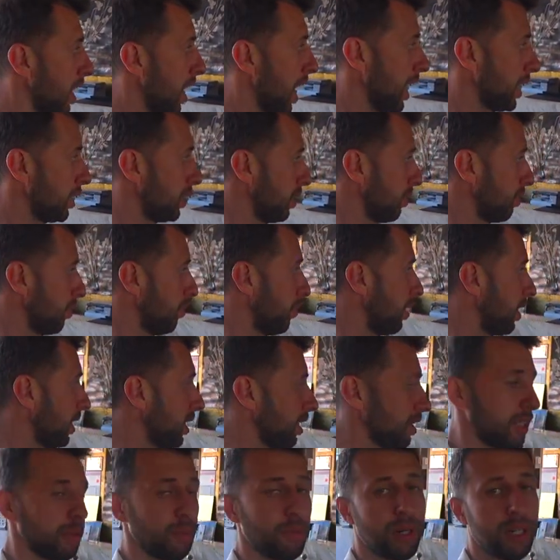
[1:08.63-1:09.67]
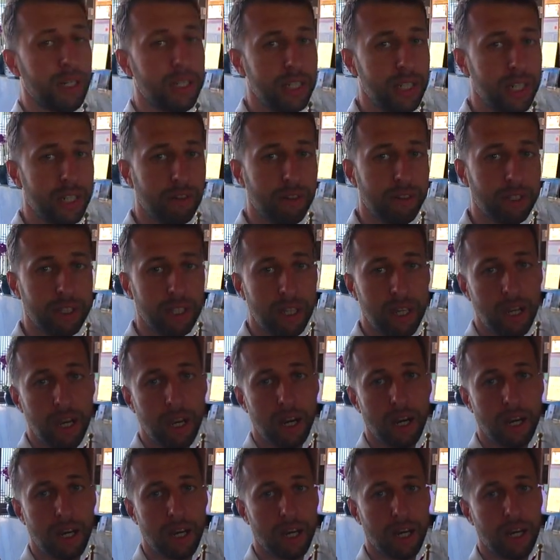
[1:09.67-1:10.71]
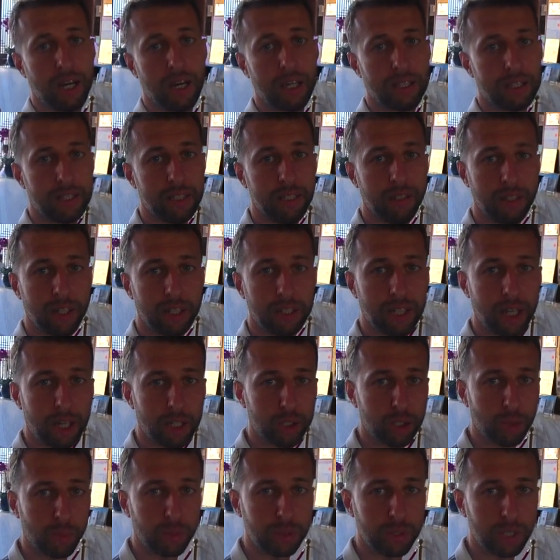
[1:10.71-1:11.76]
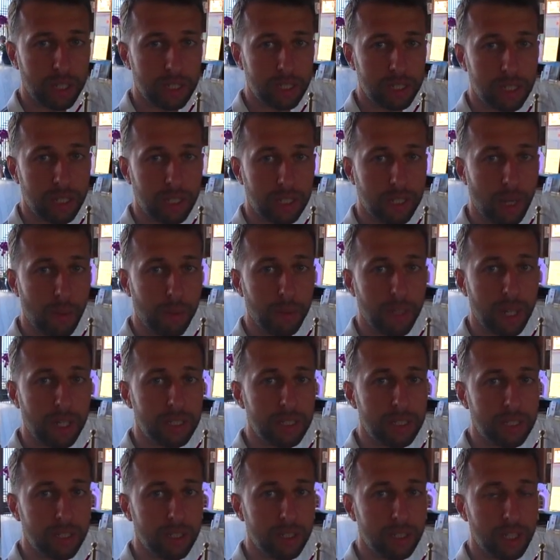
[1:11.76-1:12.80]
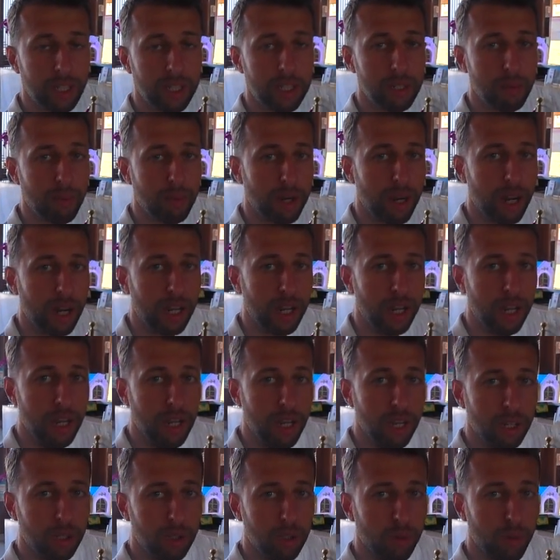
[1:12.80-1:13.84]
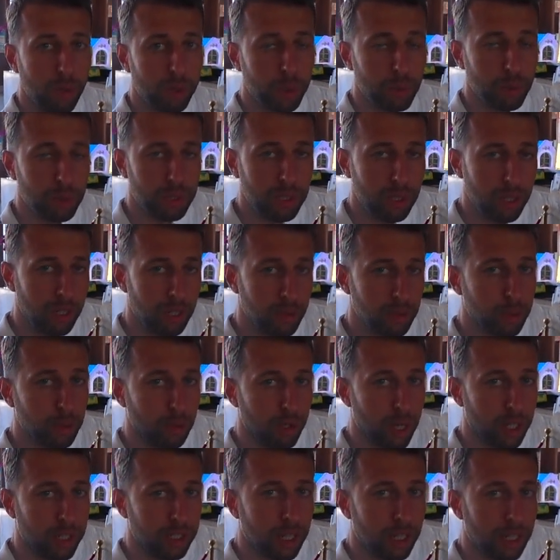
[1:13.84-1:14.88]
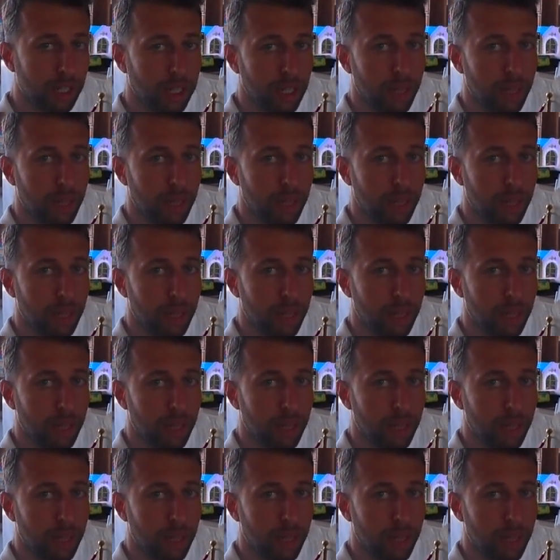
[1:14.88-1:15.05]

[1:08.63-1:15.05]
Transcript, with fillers: Они помогли забронировать, а, сделали так, чтобы у нас таких доплат за детей не брали. Ну, в общем, сделали все как надо